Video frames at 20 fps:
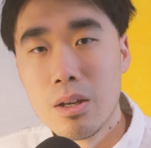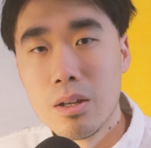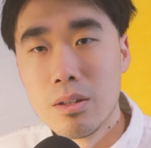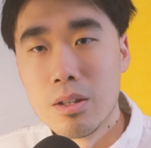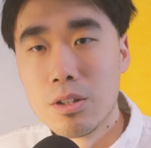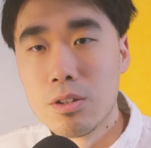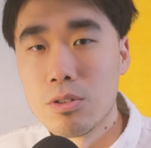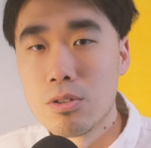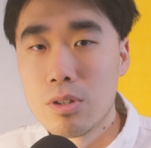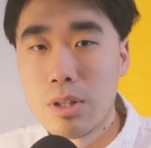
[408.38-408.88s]

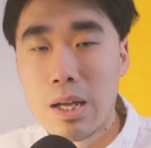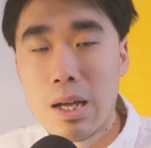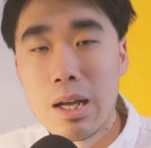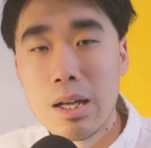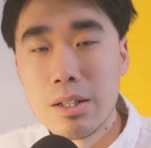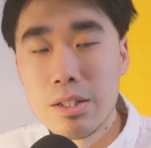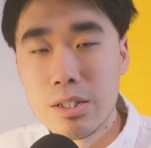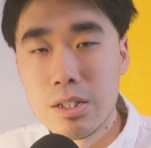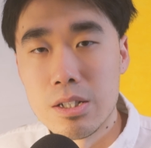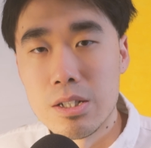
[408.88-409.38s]
那就是
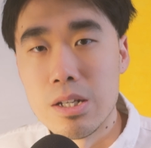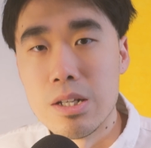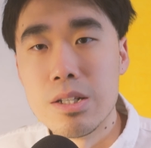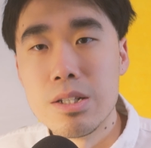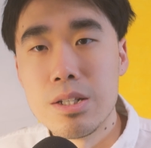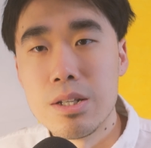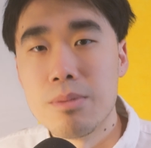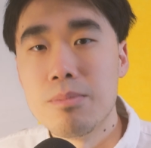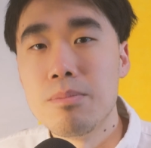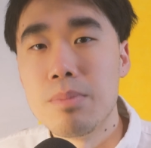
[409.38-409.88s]
它仅
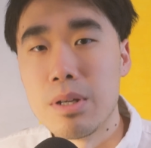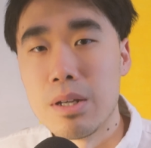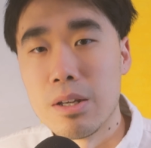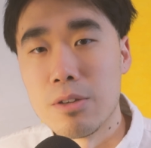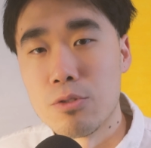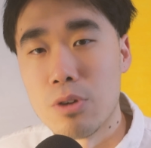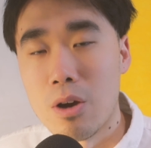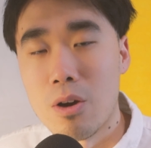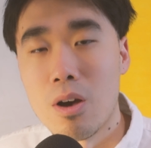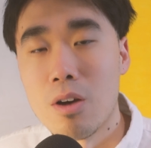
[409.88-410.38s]
仅比
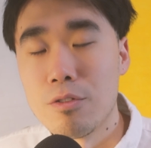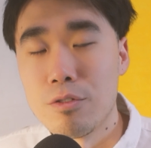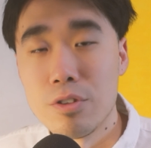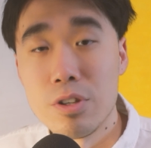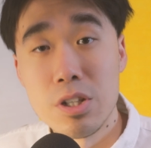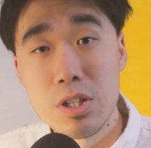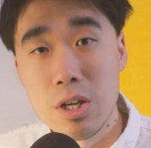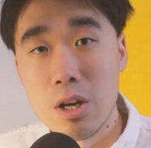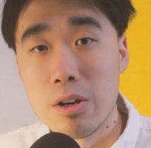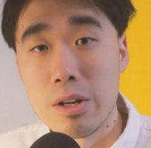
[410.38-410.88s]
全画幅
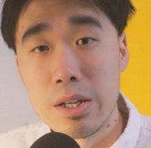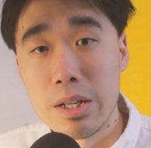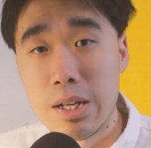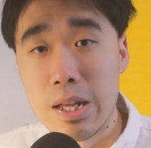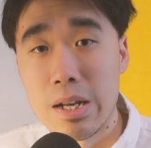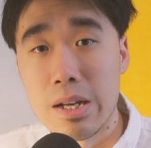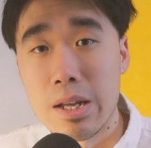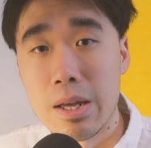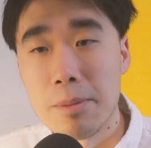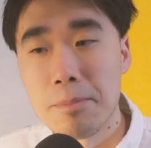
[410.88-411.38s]
小了一
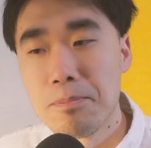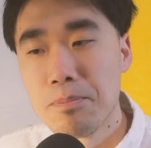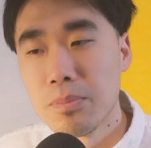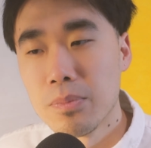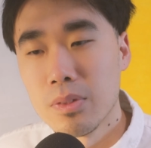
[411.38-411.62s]
点点，